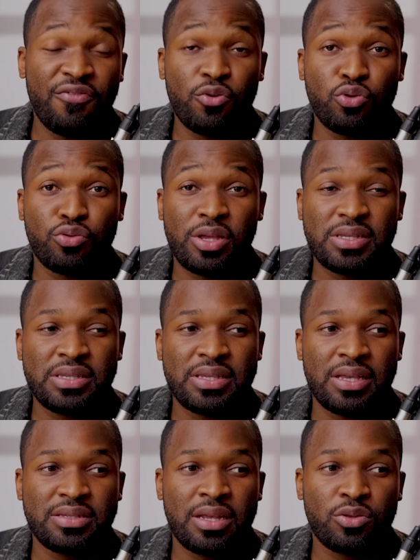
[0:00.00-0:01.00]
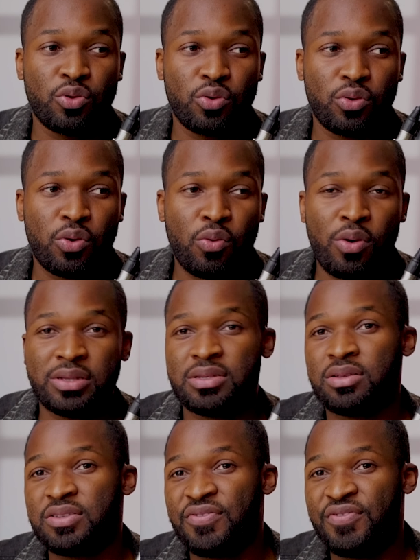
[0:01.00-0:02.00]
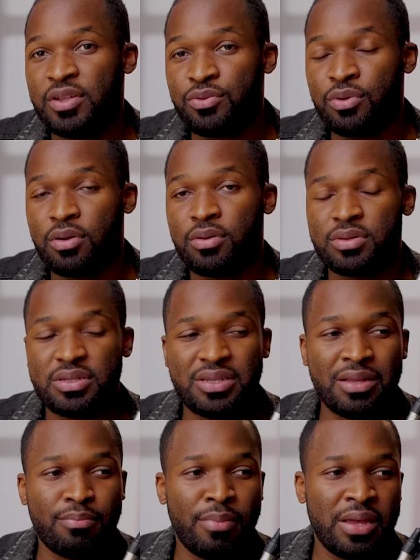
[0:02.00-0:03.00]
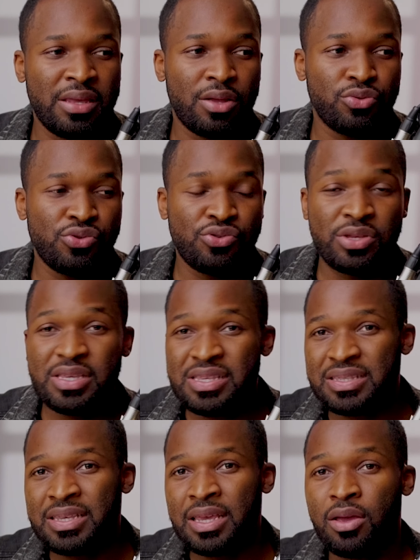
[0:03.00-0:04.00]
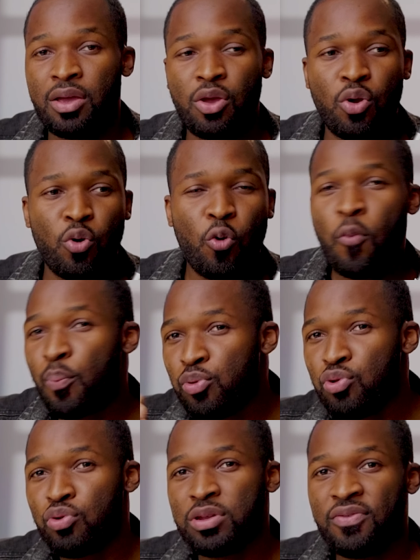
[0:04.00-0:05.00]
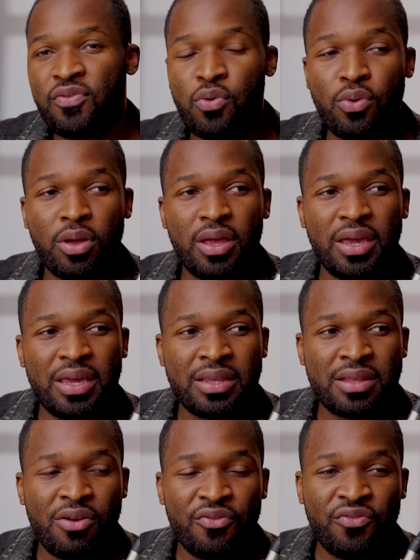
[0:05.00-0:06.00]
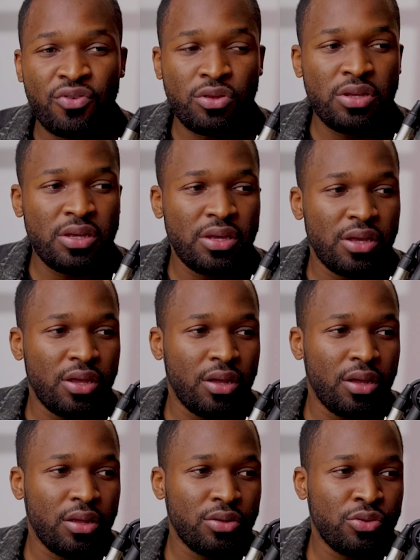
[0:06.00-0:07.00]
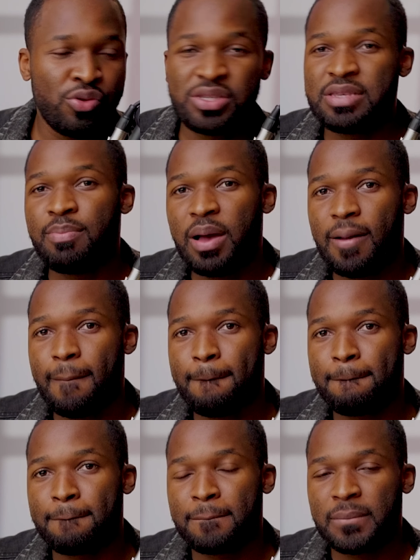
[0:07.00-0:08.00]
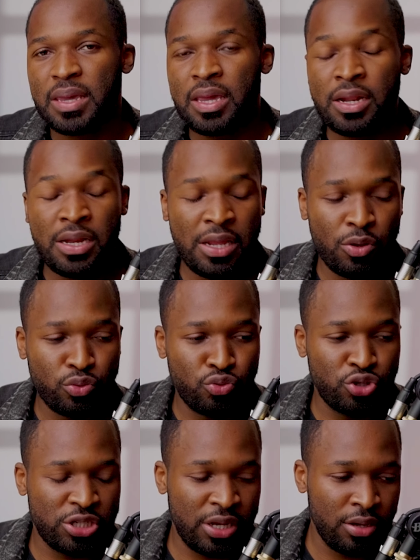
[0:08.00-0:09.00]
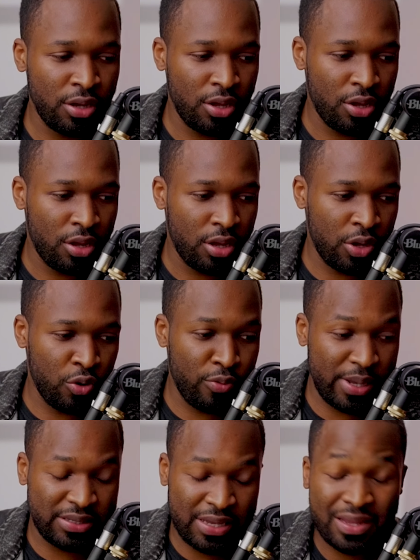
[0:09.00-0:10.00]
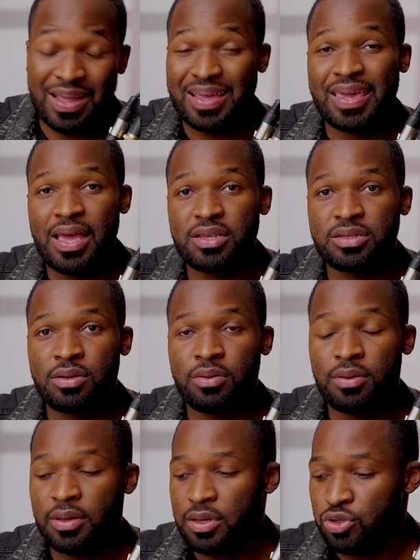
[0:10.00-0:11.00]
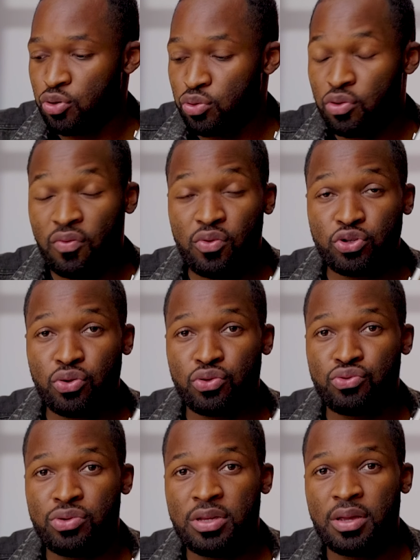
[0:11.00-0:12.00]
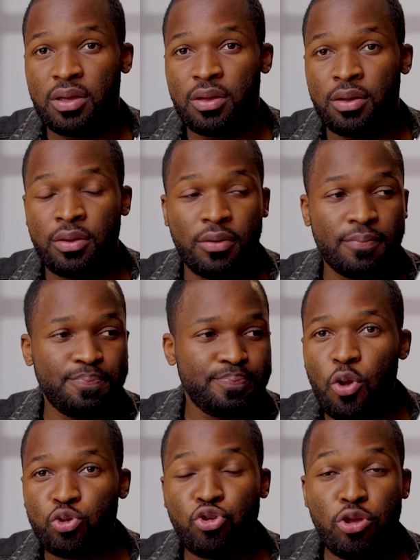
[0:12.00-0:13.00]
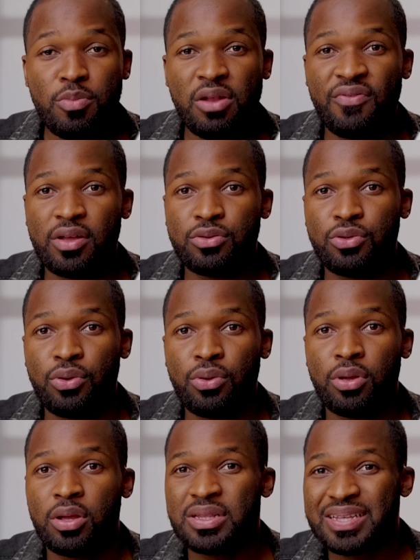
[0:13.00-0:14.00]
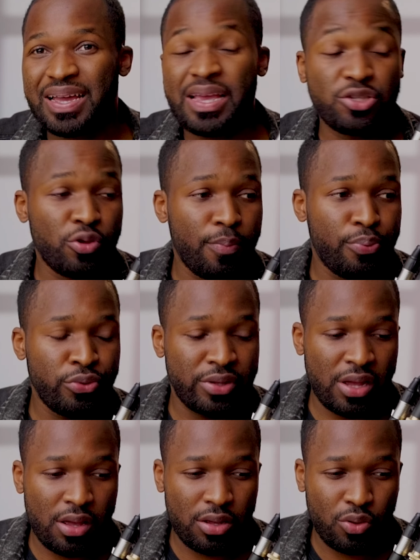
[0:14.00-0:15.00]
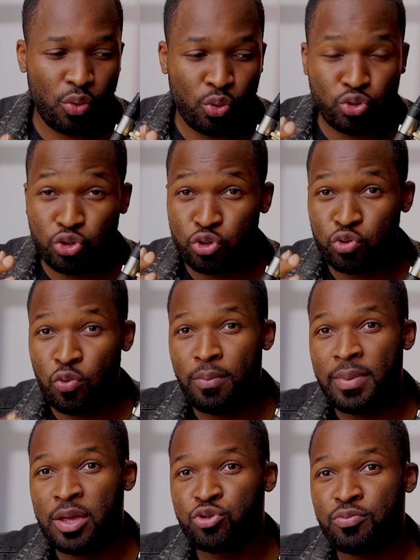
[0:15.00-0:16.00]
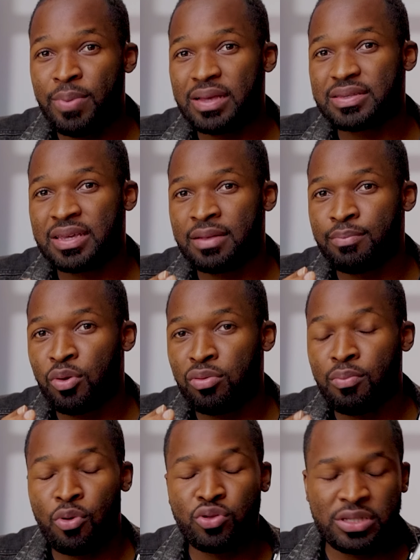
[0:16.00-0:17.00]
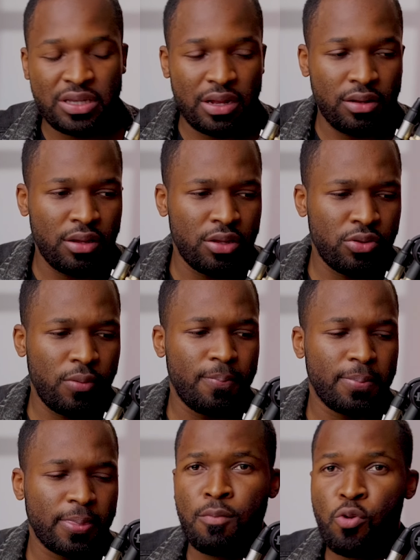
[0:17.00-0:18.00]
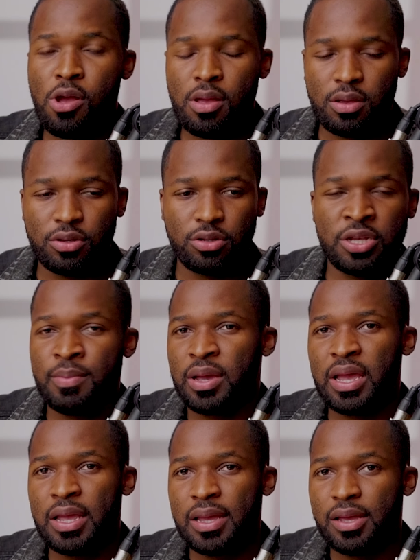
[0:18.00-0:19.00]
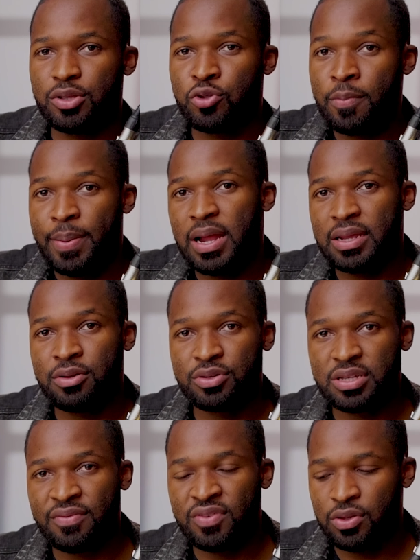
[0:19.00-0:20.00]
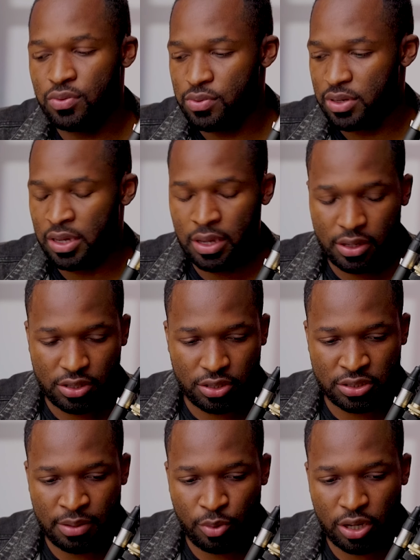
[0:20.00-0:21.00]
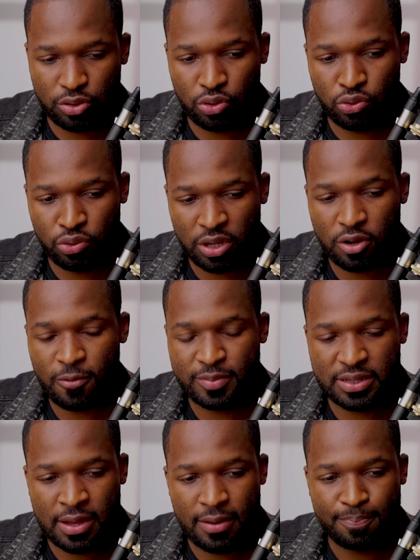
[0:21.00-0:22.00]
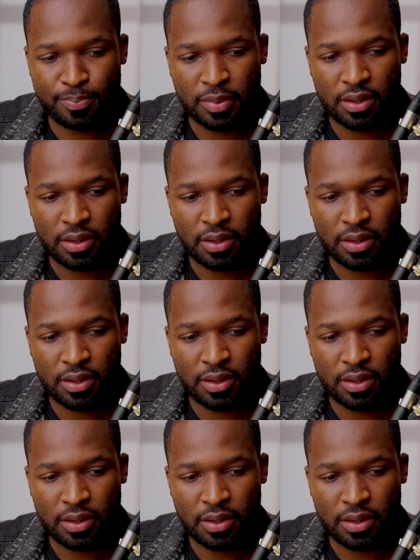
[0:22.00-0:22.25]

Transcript: qu'il faut noter ici, c'est cette croissance figurante cette manière de se hisser au plus haut niveau étant venu de si bas. Et n'ayant touché euh, le basket qu'à 15 ans, se retrouve aujourd'hui euh, en 2022, 13 ans plus tard, au sommet du basketball mondial. Donc moi, j'aimerais te parler dans cette vidéo et j'aimerais te donner comme ça